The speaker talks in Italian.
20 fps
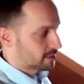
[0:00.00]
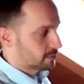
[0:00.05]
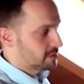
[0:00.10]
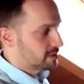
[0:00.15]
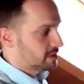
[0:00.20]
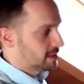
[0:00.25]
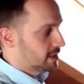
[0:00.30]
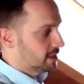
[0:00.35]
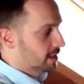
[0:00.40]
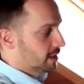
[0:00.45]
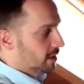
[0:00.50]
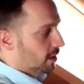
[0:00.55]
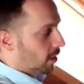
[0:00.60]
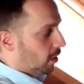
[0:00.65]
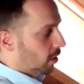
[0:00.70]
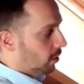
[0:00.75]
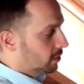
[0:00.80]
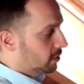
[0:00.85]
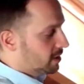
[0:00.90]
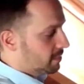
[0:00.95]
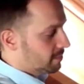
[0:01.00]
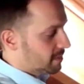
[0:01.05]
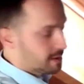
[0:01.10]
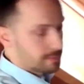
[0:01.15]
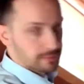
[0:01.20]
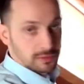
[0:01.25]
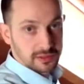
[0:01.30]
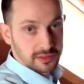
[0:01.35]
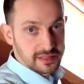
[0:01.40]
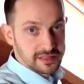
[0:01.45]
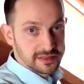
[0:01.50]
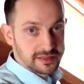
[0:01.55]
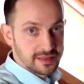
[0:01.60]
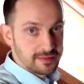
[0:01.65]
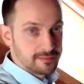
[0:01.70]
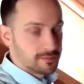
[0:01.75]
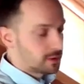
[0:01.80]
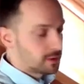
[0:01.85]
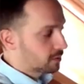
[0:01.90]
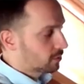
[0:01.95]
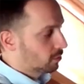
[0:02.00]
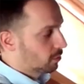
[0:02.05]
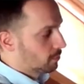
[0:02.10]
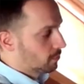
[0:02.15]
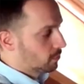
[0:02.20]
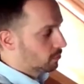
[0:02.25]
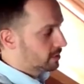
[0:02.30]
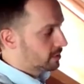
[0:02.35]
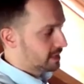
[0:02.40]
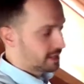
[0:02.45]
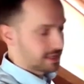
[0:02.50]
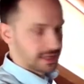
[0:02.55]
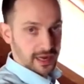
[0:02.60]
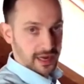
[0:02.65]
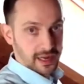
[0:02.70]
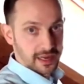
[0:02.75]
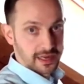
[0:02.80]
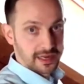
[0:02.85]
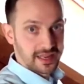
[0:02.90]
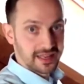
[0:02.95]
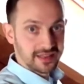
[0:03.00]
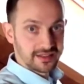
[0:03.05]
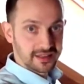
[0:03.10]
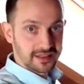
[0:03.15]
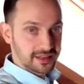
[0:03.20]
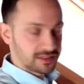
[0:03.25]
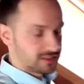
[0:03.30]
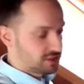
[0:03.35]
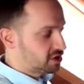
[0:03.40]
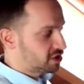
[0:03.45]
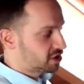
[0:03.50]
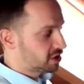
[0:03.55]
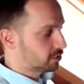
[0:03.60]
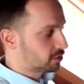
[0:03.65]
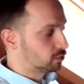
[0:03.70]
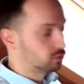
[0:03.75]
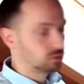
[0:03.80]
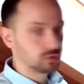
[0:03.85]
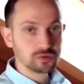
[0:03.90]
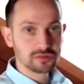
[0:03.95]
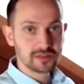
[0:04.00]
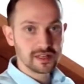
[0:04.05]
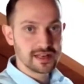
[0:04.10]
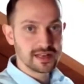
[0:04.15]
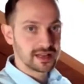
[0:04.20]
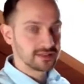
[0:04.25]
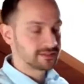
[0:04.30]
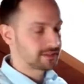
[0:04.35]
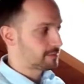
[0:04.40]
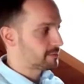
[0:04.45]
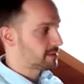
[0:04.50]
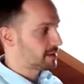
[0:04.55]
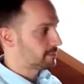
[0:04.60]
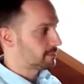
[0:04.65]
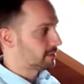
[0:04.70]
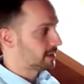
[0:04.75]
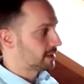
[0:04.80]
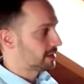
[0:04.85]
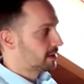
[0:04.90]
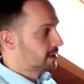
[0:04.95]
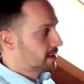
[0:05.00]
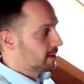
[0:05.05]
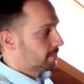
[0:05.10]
quindi ogni membro del team comunica e interagisce con tutti gli altri membri.